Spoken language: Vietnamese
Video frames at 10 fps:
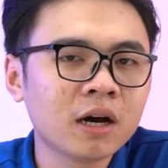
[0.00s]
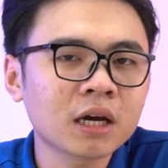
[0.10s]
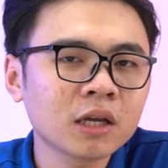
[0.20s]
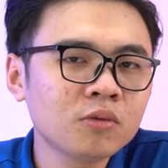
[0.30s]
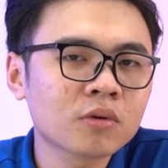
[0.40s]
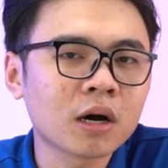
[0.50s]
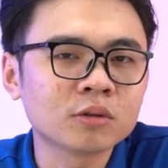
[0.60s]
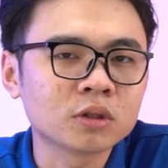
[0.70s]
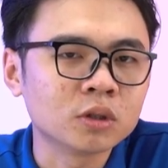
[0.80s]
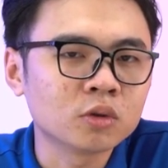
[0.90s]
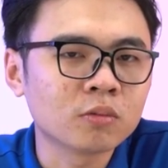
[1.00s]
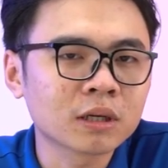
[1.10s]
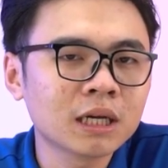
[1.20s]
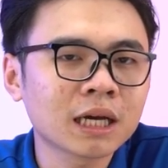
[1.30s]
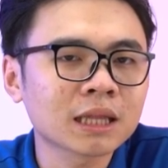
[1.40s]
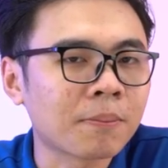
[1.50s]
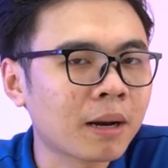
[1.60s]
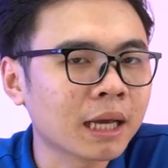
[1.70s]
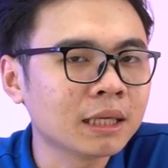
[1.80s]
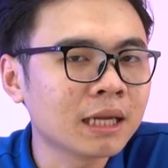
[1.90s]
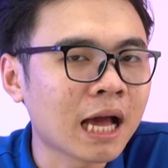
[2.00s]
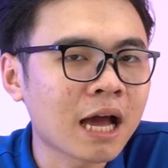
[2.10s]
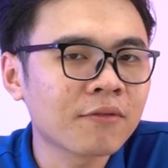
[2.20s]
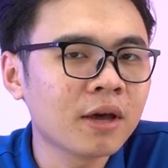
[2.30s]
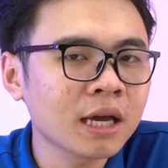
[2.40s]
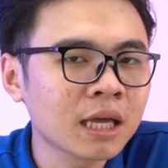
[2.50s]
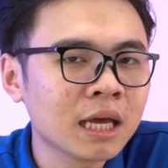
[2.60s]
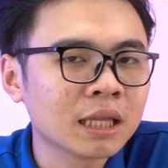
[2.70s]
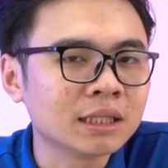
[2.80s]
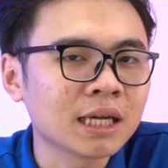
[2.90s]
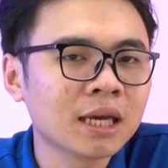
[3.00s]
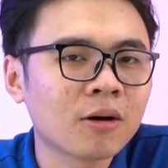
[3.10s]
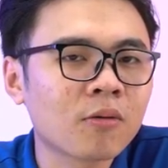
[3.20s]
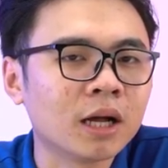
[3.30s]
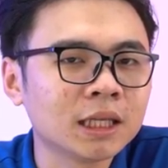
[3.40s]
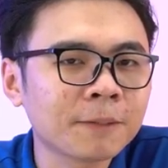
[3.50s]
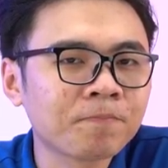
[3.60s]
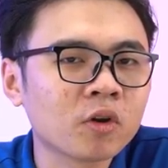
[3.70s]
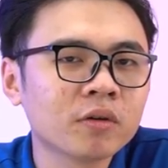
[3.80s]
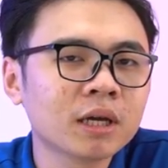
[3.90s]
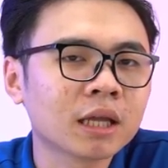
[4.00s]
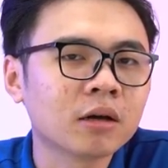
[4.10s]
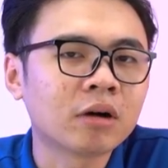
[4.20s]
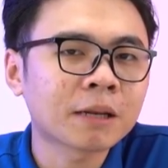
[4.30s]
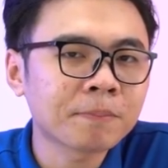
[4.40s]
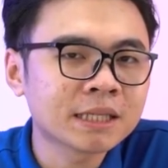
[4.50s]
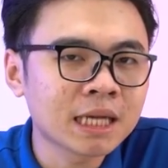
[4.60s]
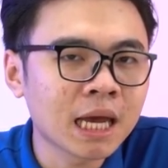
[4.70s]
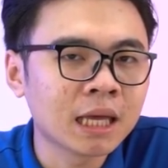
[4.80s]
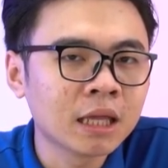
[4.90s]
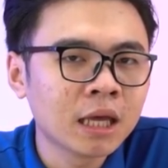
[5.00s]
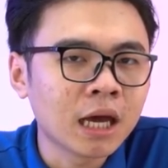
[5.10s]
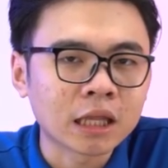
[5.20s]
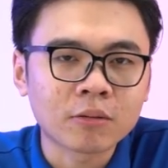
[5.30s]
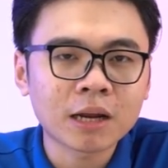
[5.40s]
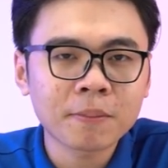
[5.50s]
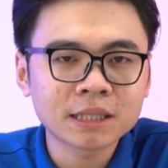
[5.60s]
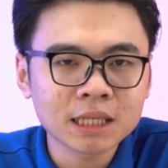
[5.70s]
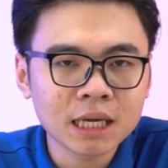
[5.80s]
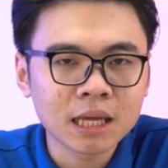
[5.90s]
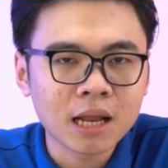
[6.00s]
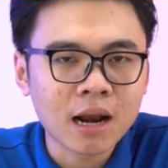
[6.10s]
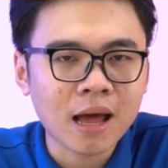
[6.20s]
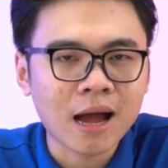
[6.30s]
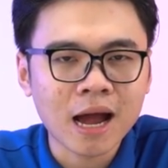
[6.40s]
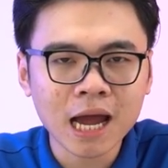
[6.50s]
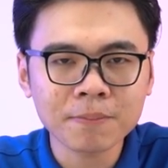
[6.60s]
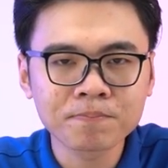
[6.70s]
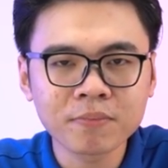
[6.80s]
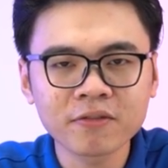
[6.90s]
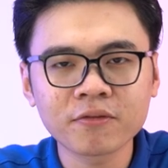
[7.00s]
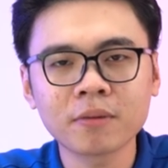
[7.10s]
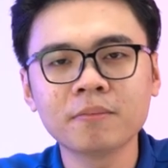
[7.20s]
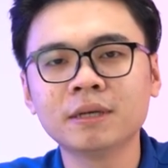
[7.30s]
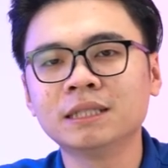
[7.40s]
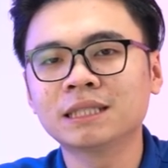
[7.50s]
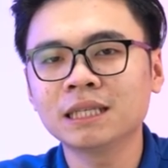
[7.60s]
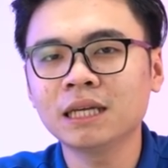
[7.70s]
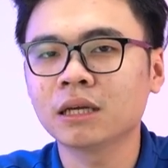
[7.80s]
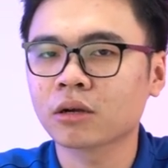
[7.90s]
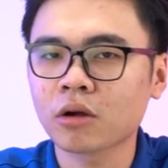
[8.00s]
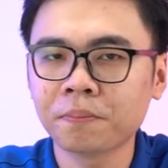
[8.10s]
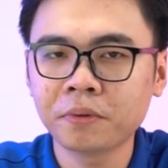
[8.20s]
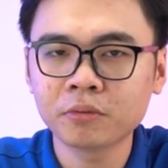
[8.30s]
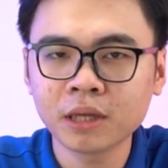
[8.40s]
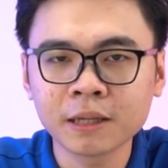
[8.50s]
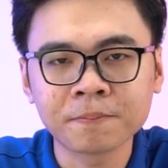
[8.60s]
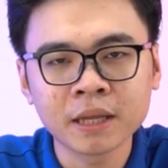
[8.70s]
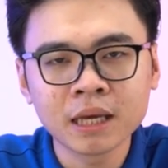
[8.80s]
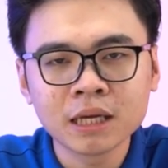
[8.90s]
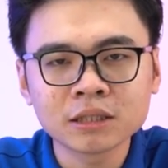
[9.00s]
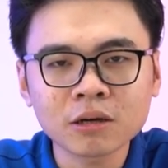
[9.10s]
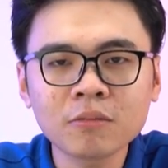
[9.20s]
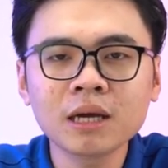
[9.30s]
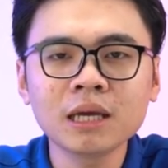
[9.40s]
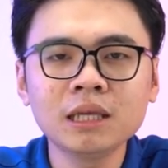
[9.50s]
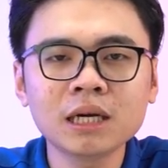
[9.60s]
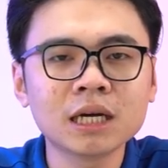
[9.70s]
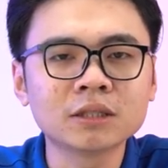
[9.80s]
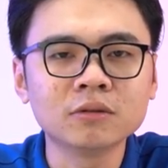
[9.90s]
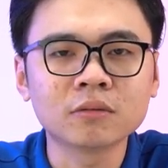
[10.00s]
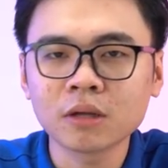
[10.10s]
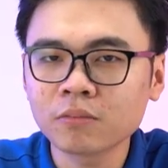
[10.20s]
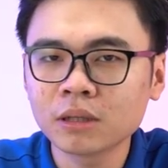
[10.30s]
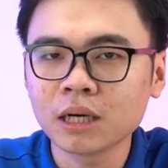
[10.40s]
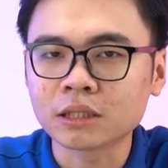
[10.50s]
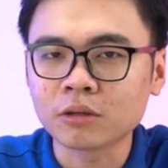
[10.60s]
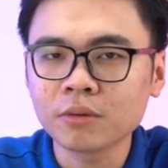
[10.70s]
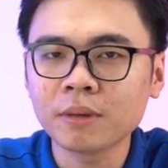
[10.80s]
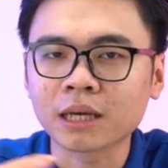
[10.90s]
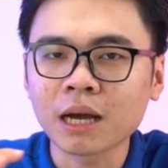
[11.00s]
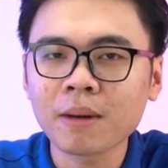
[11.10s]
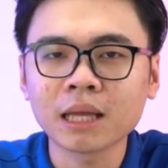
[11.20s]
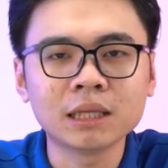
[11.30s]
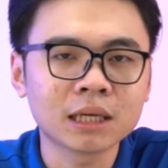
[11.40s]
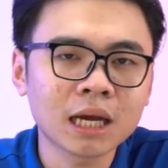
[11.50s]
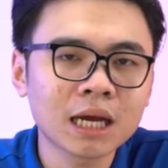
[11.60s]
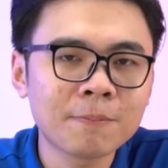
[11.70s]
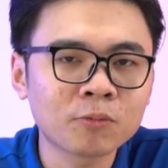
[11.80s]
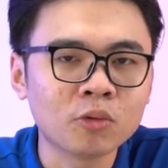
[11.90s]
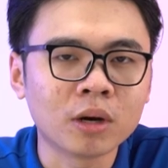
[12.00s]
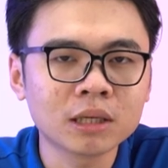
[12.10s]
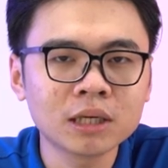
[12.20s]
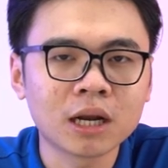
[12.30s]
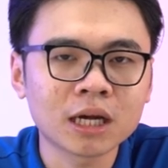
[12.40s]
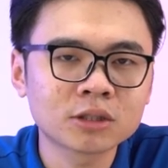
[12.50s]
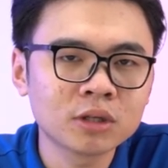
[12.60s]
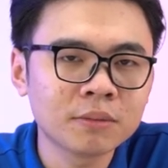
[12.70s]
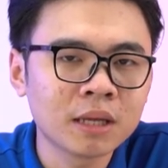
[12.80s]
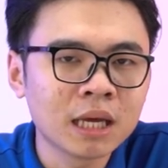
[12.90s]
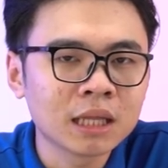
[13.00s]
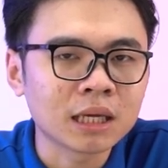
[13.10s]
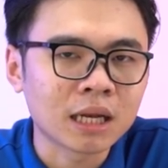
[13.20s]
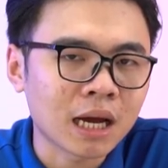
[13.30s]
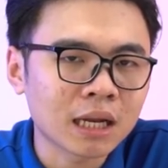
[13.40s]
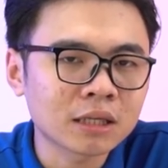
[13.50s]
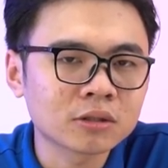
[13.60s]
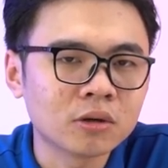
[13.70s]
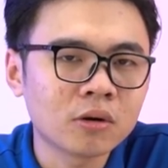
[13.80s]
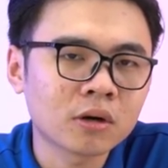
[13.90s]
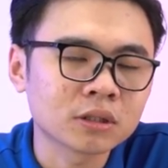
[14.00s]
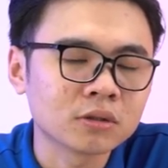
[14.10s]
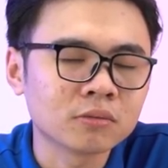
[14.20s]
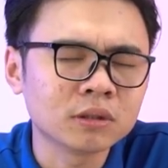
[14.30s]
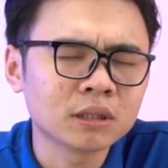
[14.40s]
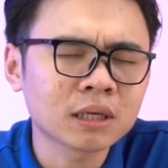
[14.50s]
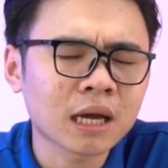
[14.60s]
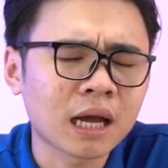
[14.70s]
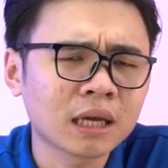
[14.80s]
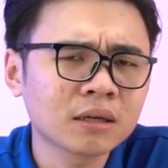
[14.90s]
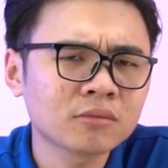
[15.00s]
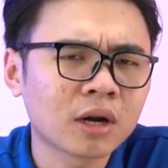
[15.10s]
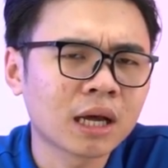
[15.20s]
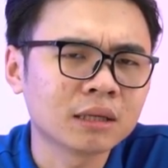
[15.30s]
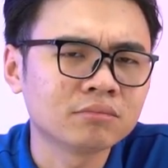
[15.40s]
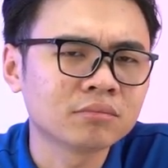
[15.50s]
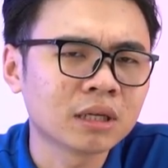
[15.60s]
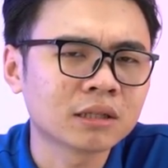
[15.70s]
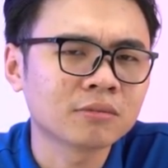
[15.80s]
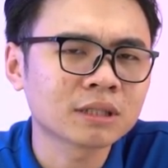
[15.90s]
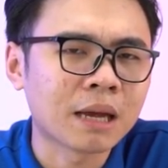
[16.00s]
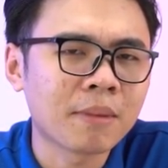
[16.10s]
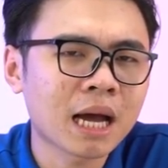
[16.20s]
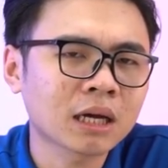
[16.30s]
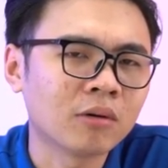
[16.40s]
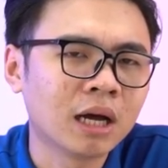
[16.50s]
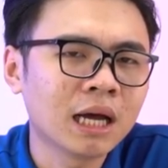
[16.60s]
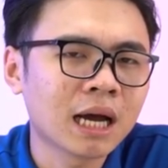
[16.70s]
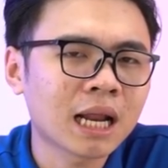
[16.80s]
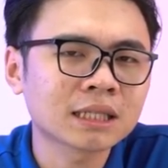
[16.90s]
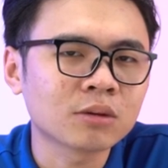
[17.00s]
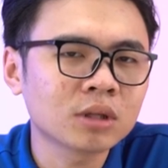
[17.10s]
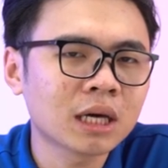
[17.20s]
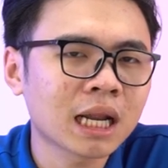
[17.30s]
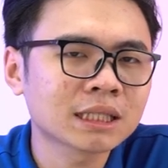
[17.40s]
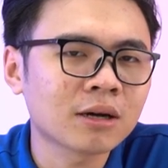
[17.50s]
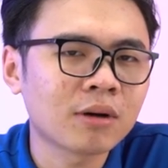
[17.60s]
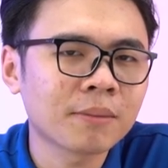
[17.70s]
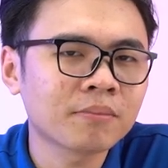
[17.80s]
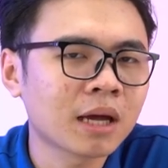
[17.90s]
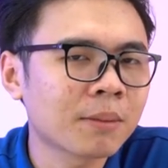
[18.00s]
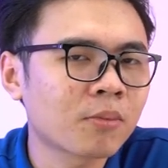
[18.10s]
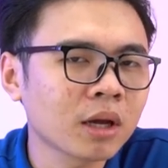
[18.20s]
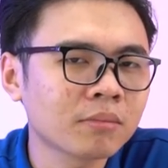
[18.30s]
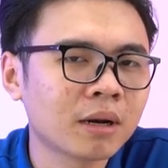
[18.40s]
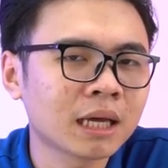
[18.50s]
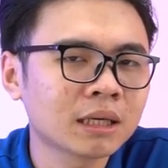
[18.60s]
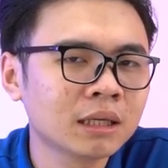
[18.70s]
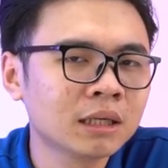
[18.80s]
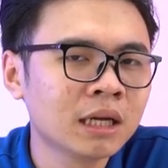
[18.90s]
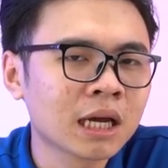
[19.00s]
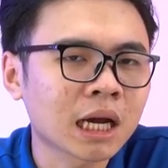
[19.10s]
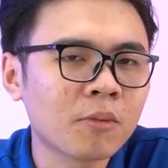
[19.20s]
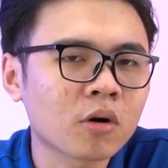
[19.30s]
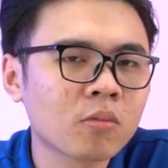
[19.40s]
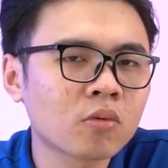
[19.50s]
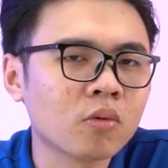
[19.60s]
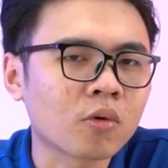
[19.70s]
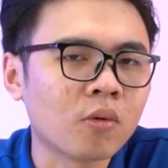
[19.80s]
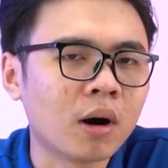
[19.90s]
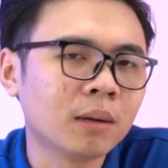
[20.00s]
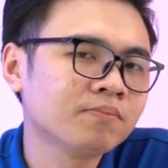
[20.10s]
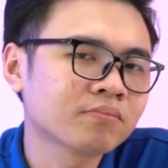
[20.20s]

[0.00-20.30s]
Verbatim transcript: với các nhu cầu sử dụng những cái tập lạnh như là AVX thì sẽ hiệu quả nhất đối với những hệ thống HPC hệ thống HPC là High Performance Computing trong khi những người sử dụng thông thường giống như mình các bạn những cái game tủ hay những người livestream thì đại đa số họ sử dụng những cái gọi là hệ thống giải mã của H264, H265, Handbrake, Blender, các bộ công cụ của